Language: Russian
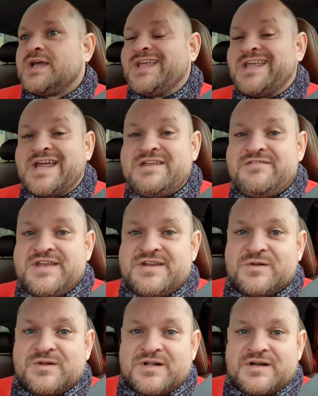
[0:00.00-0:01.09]
Я не
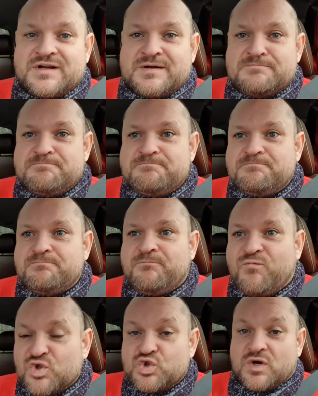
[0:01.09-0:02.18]
видел, э,
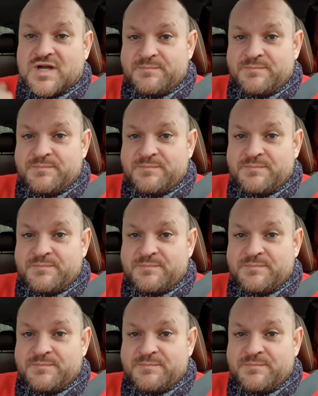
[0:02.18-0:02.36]
вот только